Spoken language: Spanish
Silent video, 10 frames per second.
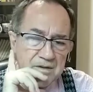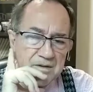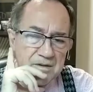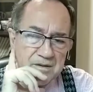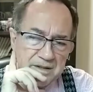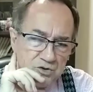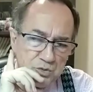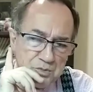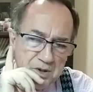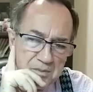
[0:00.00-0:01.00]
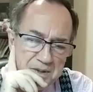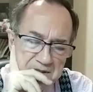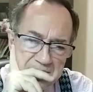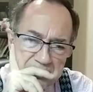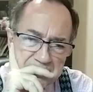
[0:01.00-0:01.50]
¿Te consumió el
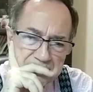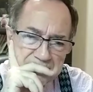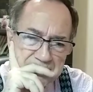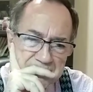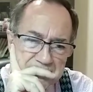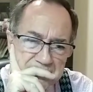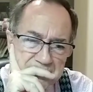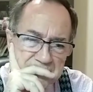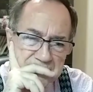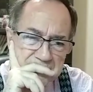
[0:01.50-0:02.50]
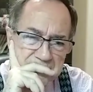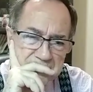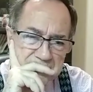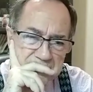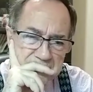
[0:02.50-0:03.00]
vicio?
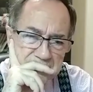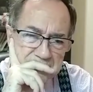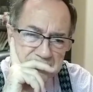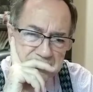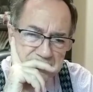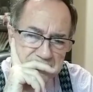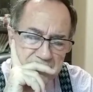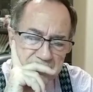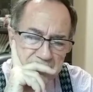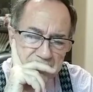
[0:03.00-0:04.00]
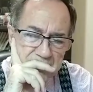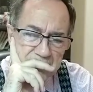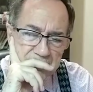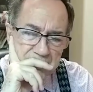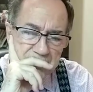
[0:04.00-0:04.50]
Sí. ¿Qué
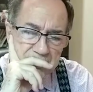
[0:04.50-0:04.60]
tipo